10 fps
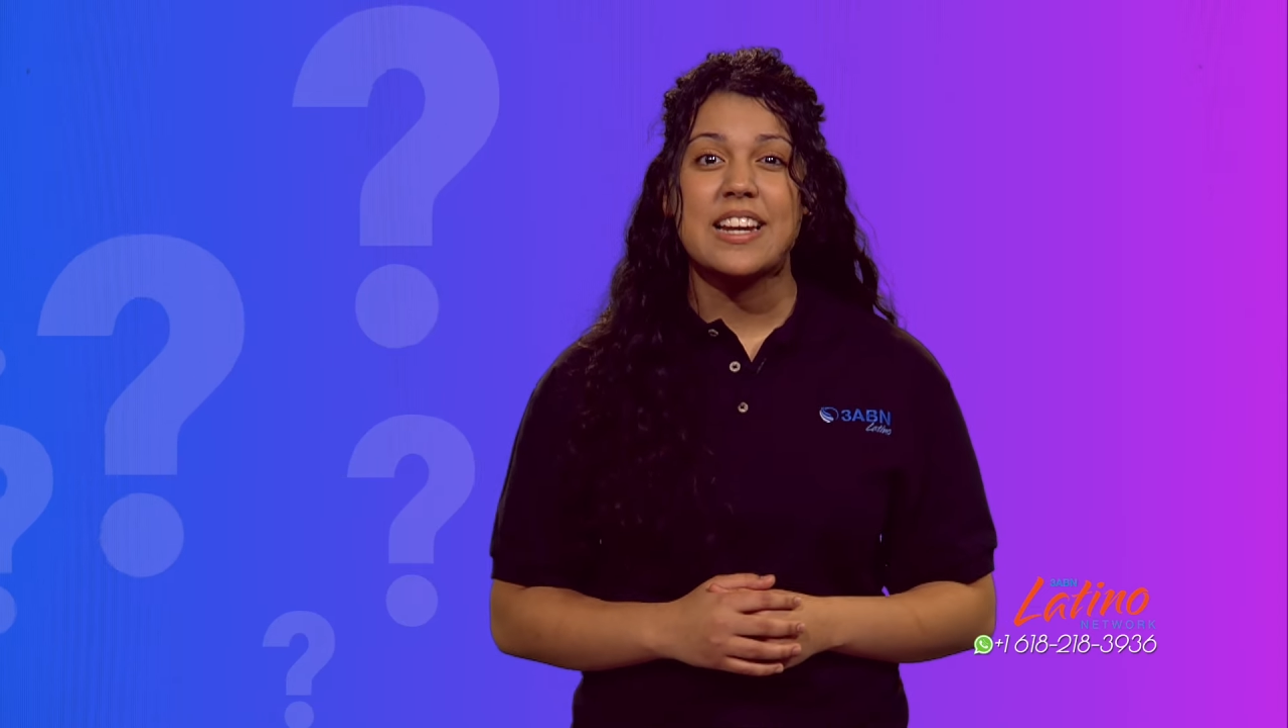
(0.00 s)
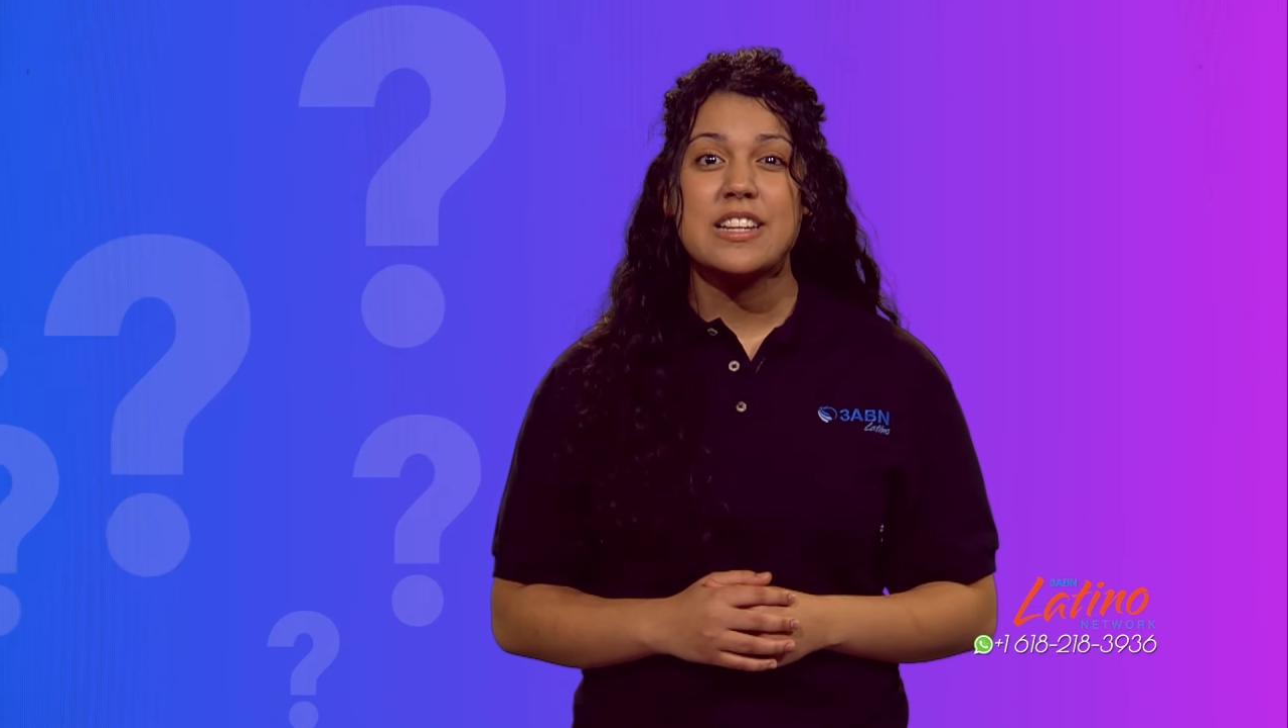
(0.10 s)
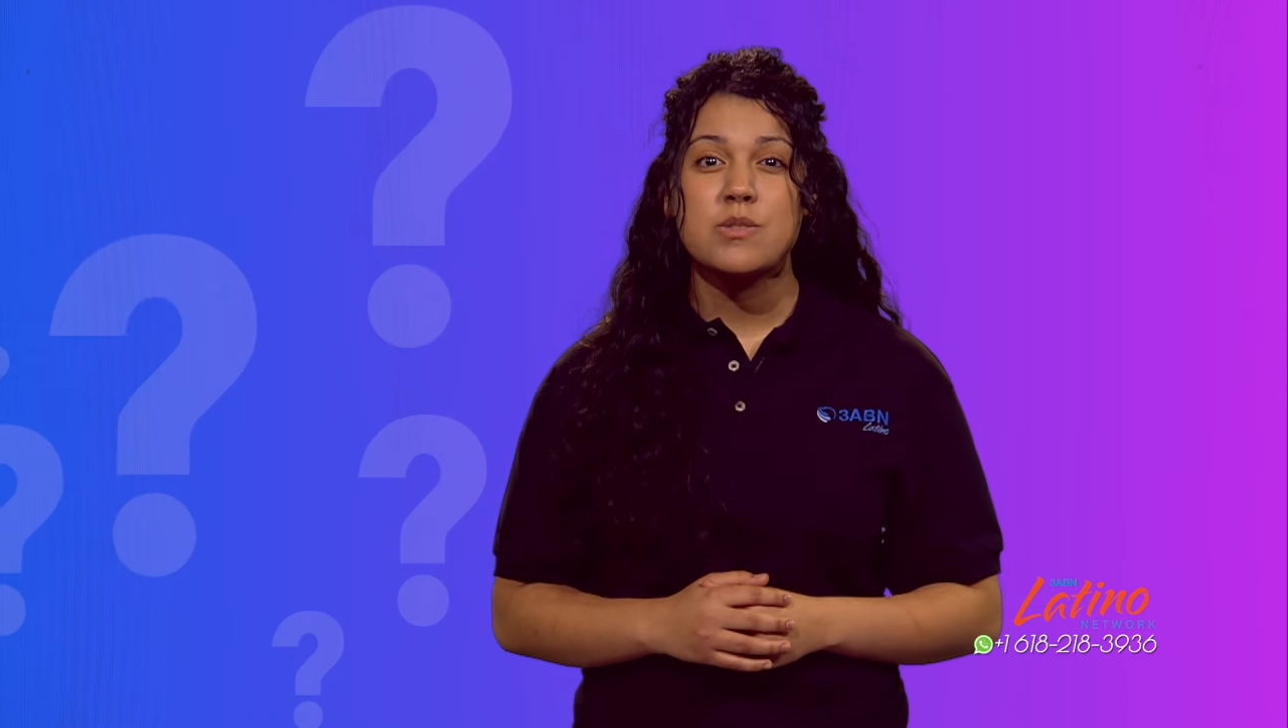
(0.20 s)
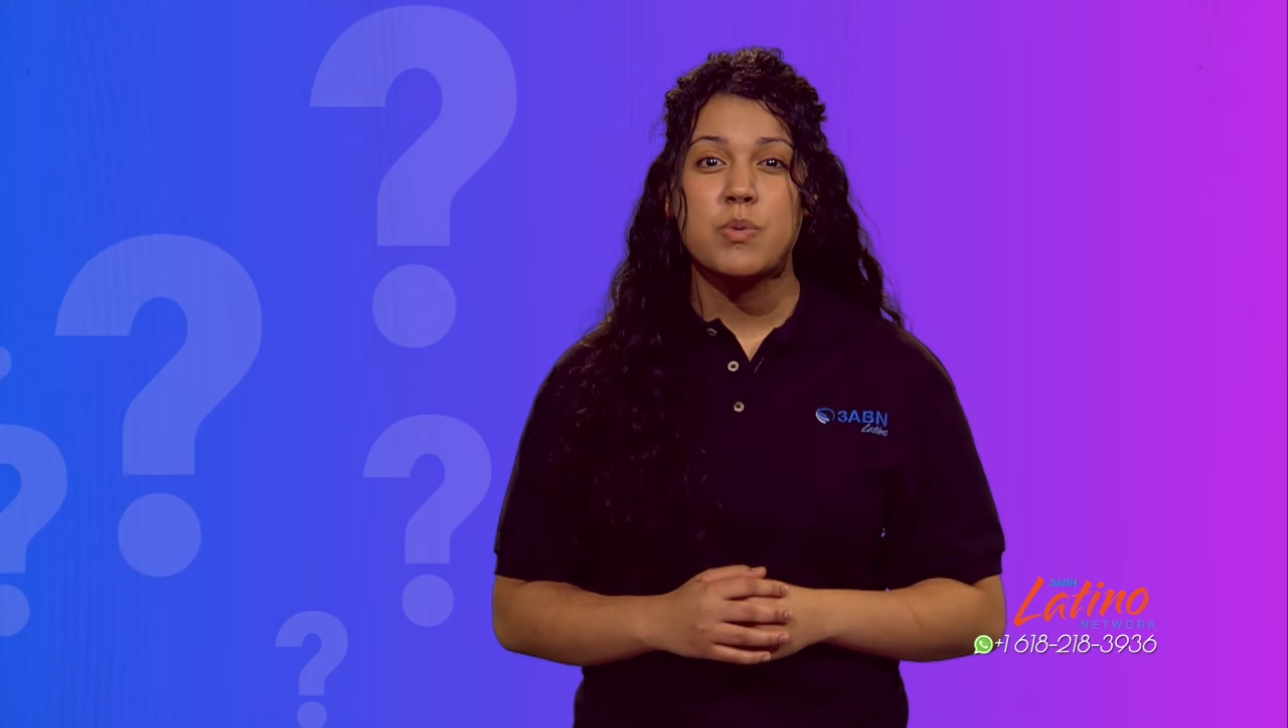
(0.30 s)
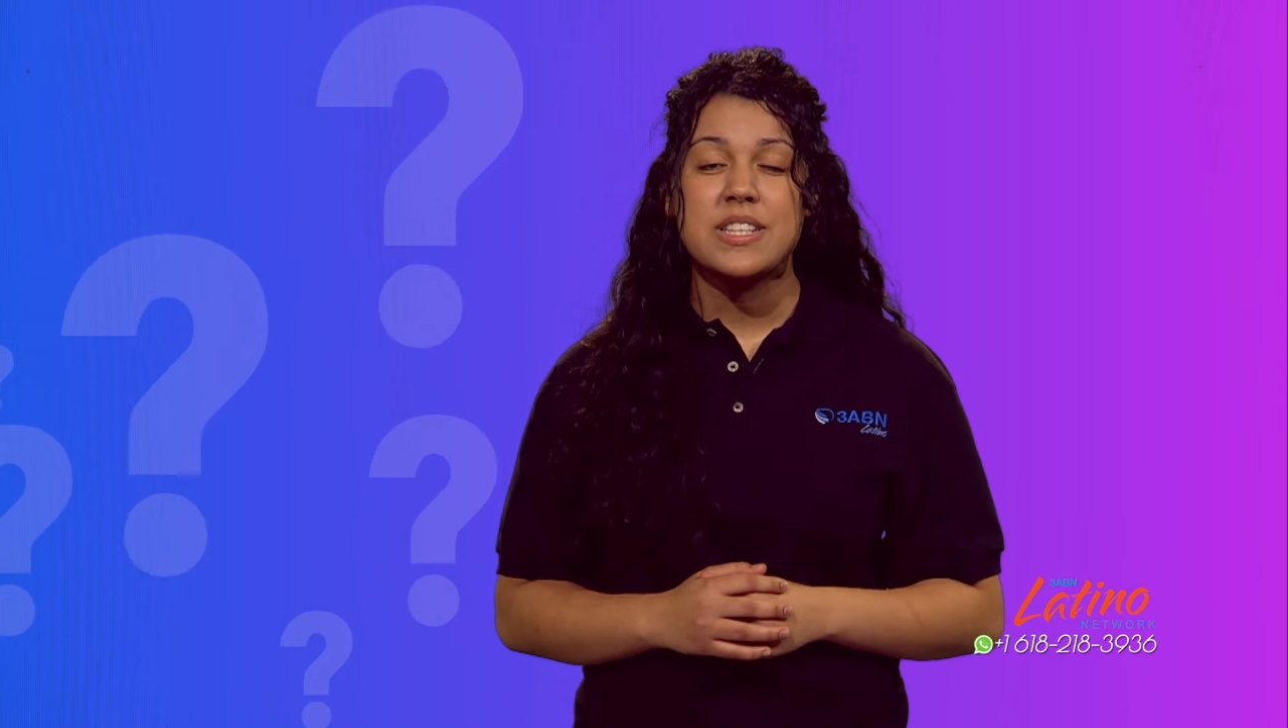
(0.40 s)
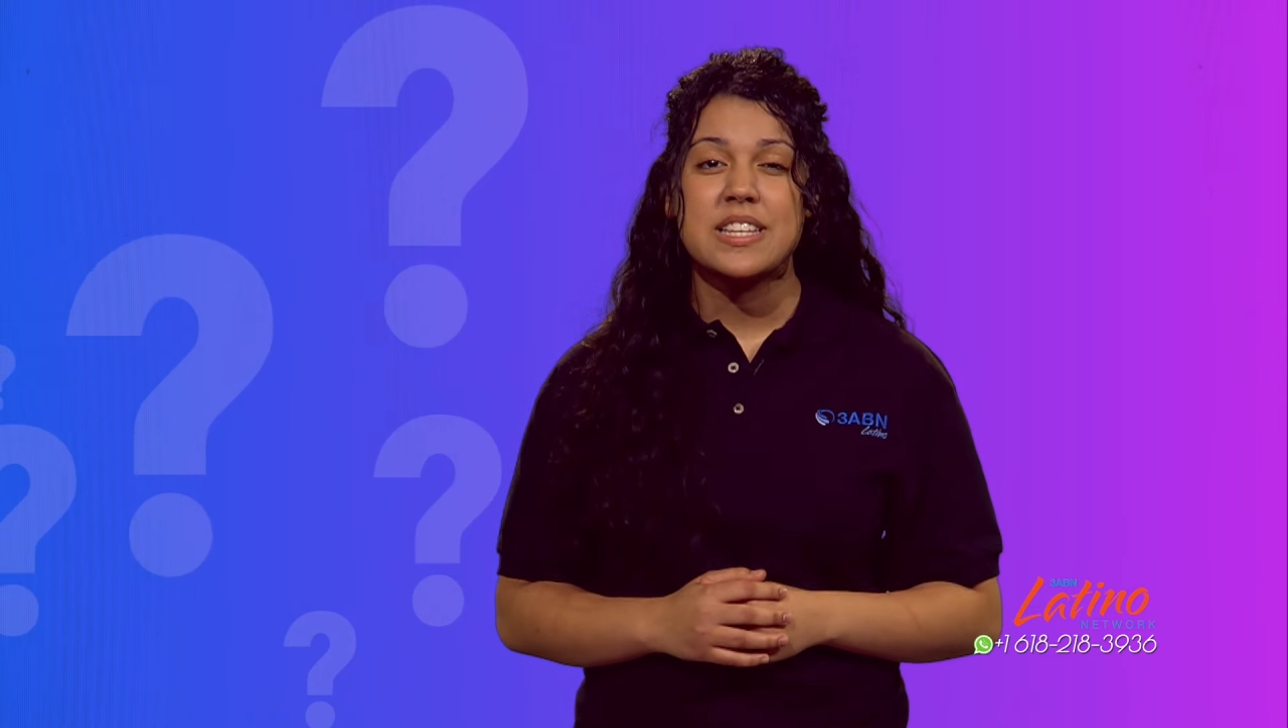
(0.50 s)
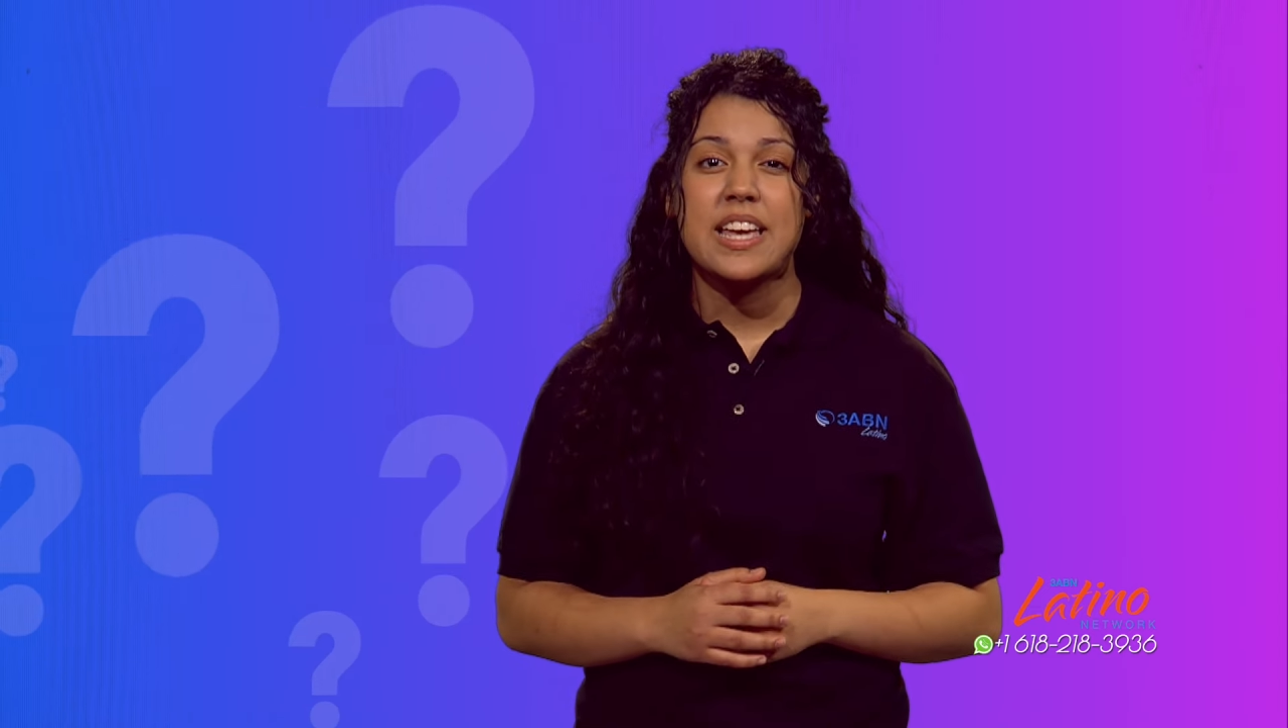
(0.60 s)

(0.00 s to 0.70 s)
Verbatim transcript: respuesta